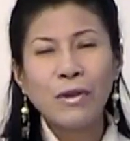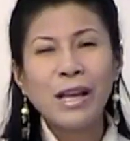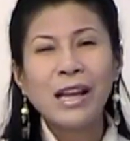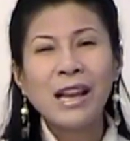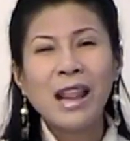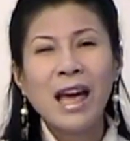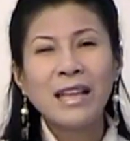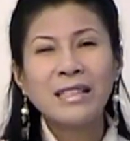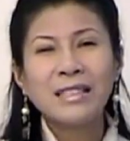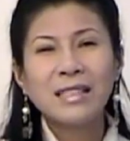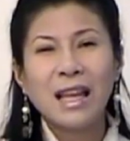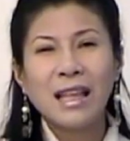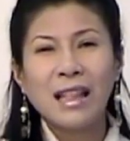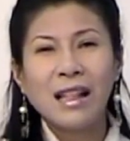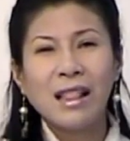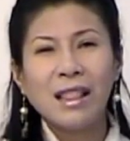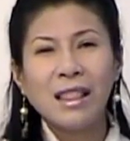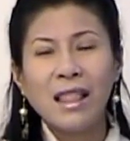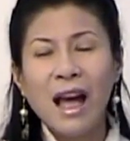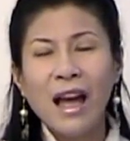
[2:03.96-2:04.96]
I
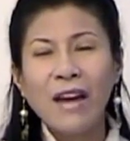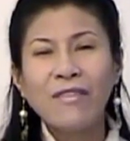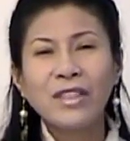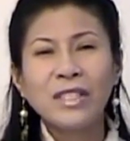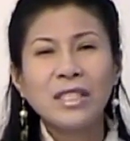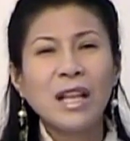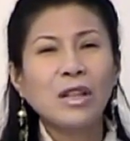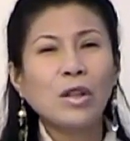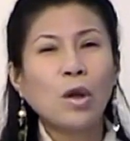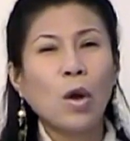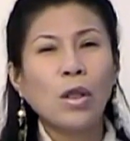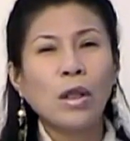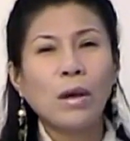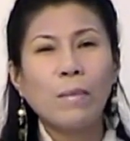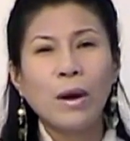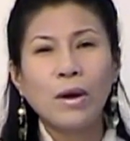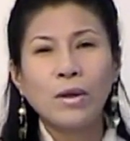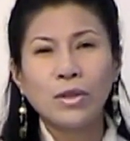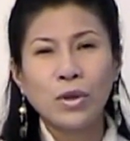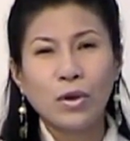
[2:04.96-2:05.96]
realized that life is not
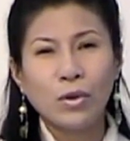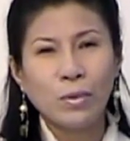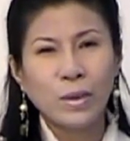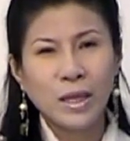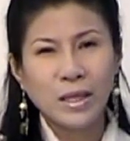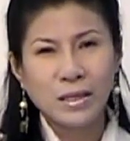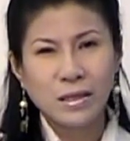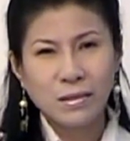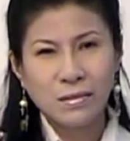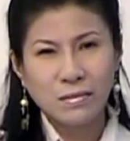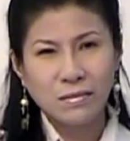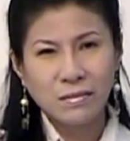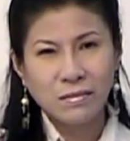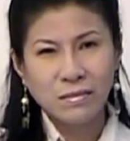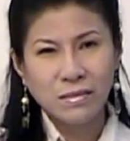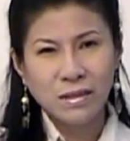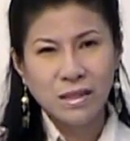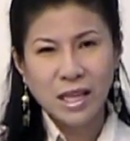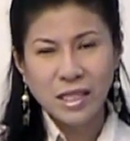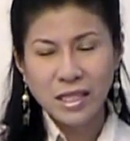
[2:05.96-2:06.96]
all about
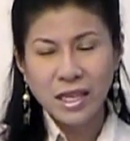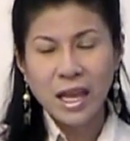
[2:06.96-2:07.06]
showbiz.